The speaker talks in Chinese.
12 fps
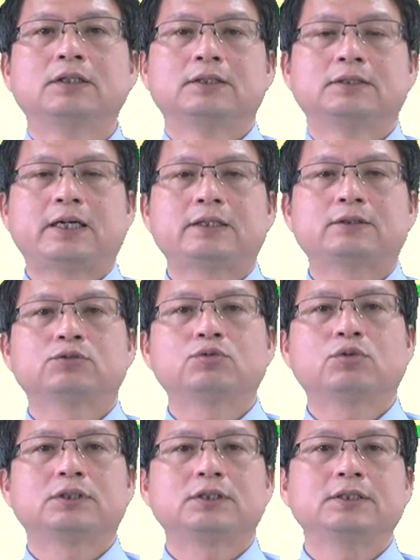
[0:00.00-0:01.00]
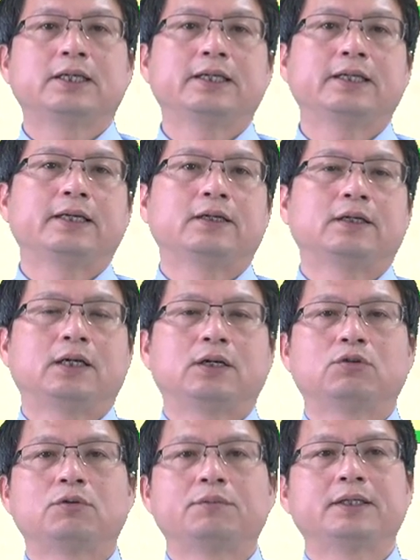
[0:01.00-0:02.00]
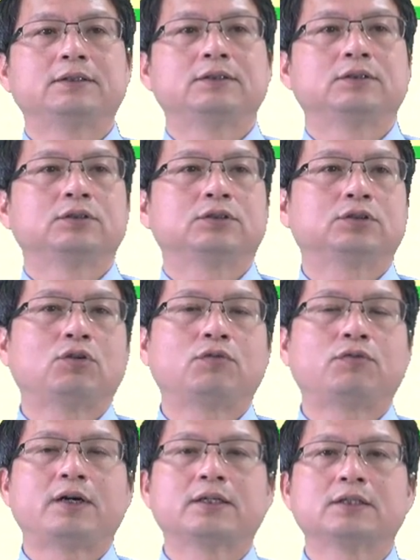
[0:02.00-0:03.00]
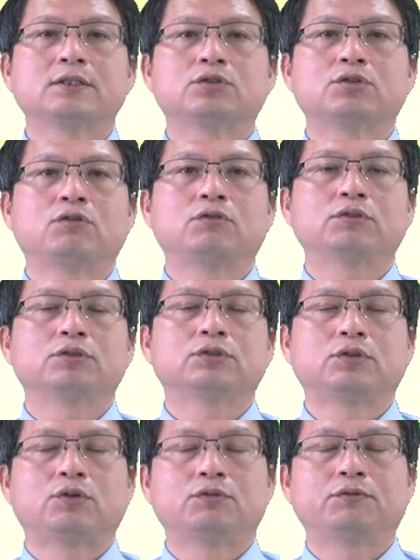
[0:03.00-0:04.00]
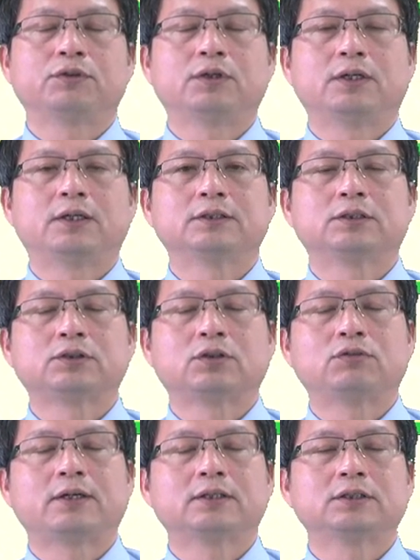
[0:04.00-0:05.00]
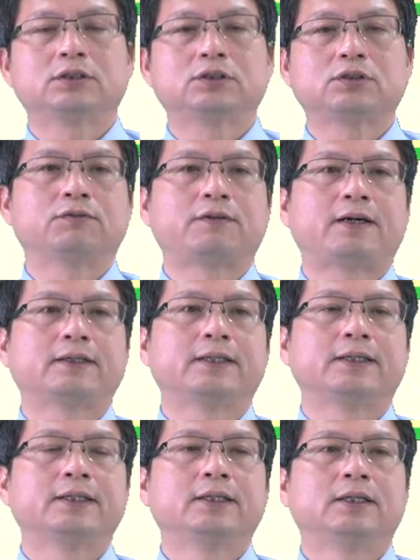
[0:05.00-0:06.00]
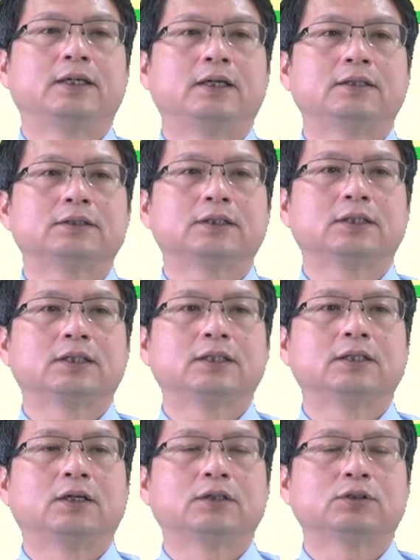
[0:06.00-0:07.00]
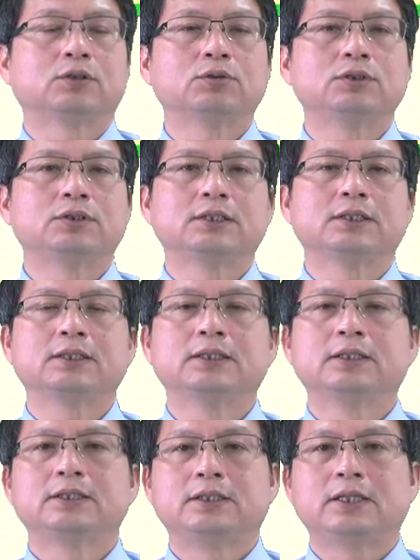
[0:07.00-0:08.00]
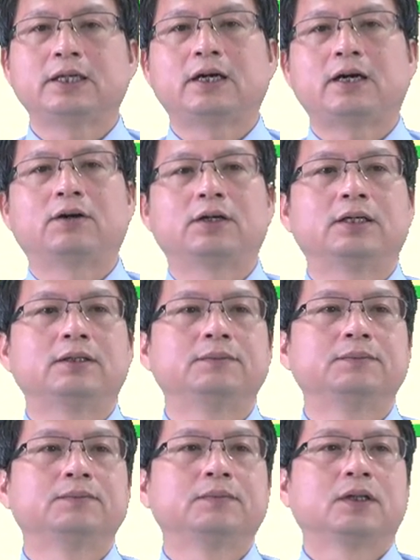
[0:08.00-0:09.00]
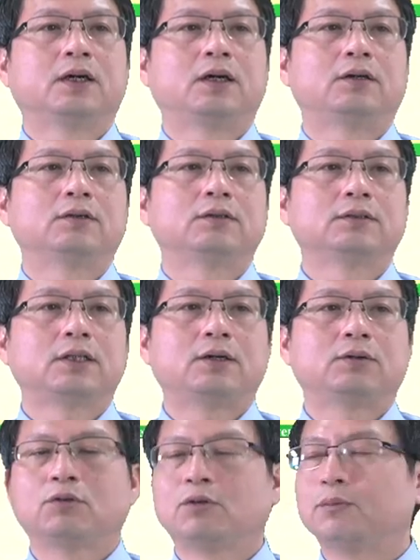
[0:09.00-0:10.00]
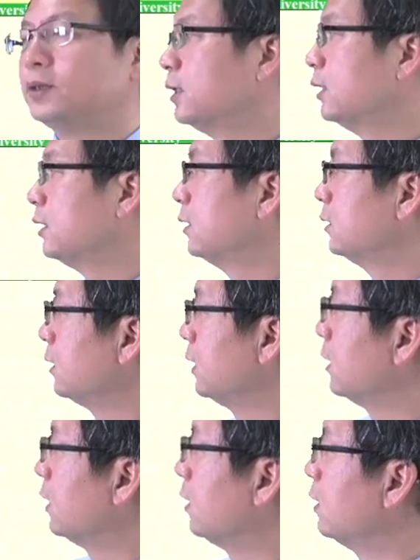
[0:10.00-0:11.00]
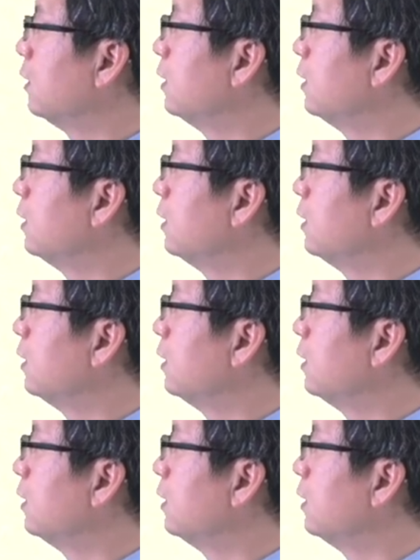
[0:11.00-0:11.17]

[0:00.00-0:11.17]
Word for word: 那如果今天呢啊，我们收方跟送送。啊，收方跟送方呢，啊，这个啊都已经协调好了，啊，那我们的这个